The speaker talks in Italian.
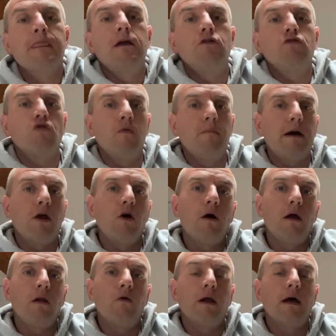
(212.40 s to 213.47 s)
Insomma, no,
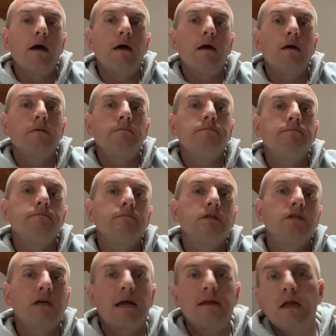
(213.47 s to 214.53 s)
allora
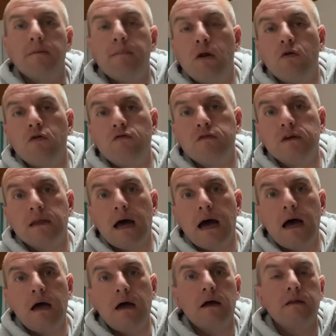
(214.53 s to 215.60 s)
ci saranno delle belle
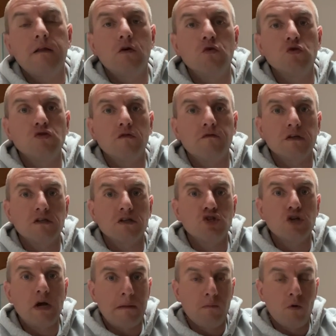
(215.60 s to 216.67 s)
novità, ad agosto
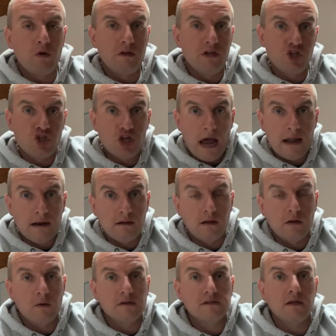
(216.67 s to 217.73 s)
festeggiamo i dieci anni di
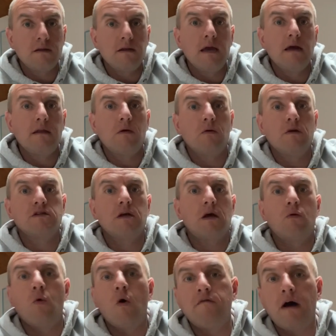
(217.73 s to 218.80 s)
questa idea, di questa
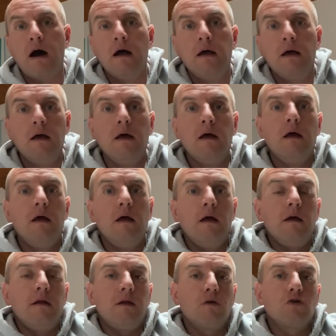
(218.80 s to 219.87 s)
nuova
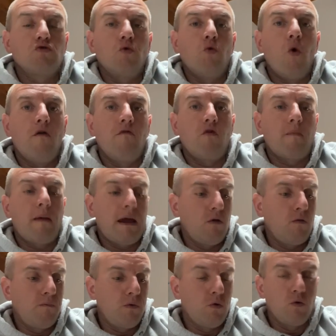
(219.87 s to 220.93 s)
di questo nuovo, ormai
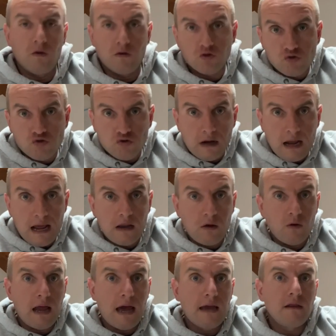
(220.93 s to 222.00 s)
non più, di questo giornale
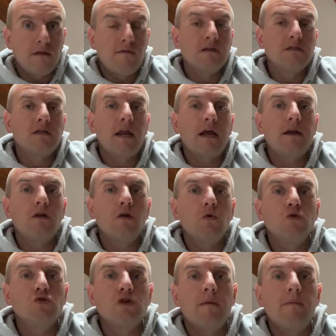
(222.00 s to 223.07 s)
online di Valseriana
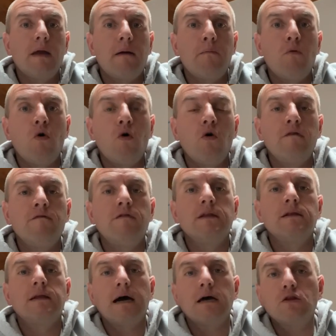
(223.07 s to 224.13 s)
News che abbiamo
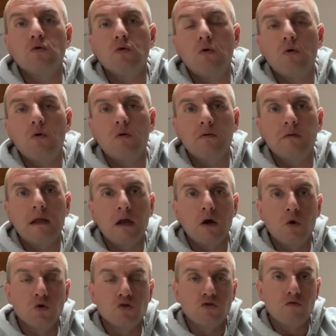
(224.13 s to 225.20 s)
inventato
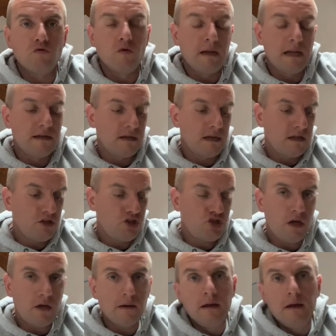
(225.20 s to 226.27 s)
nell'agosto del
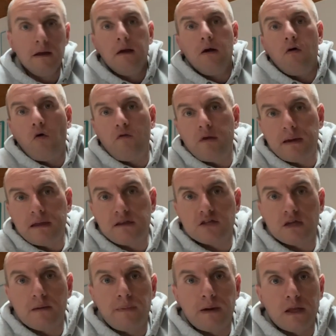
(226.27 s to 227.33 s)
2013. Ovviamente
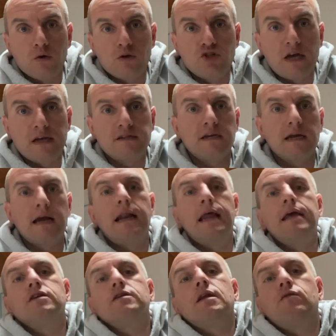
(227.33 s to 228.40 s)
sempre io e Jessica,
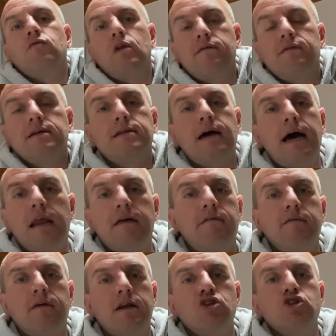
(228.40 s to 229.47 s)
lei se ne voleva andare,
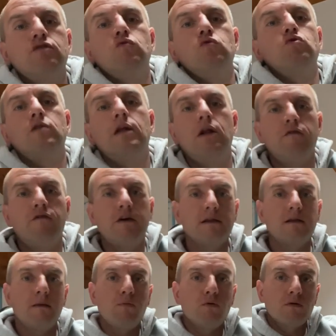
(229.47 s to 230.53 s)
aveva ricevuto delle
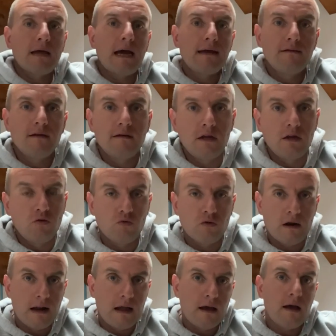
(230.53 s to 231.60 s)
offerte importanti,
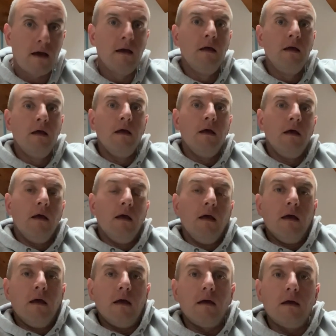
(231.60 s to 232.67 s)
addirittura la,
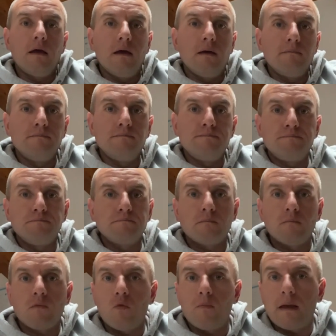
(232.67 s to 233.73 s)

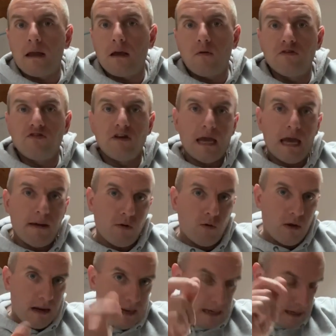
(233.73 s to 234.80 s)
ehm, come, si chiama
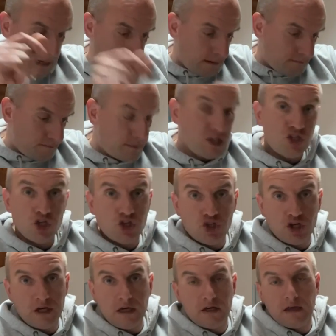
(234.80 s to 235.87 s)
quella lì, la BCC,
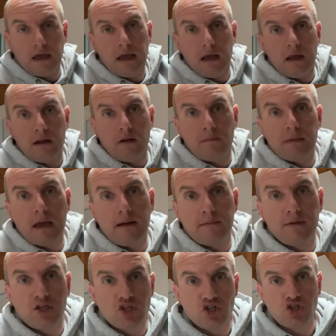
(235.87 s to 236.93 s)
eh, la mia
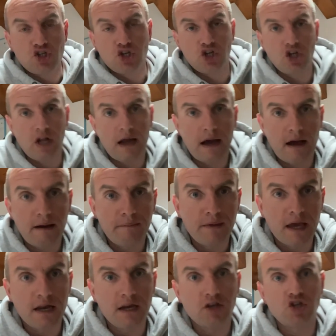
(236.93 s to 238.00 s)
BCC, la
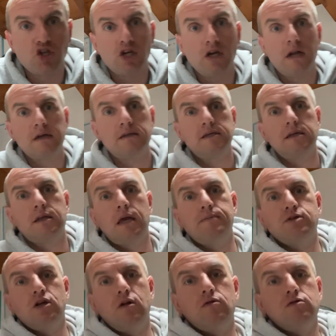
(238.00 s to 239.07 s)
BNC, la
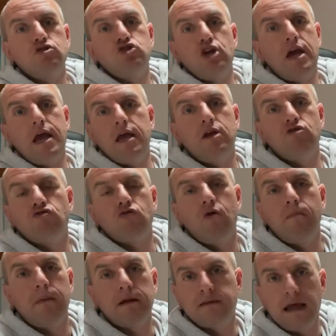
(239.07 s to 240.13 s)
ZYJ,
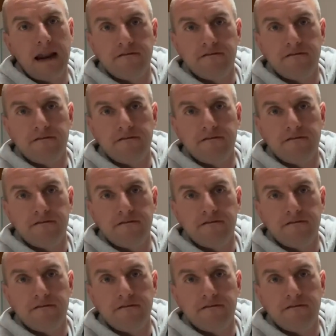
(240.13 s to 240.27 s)
insomma Tel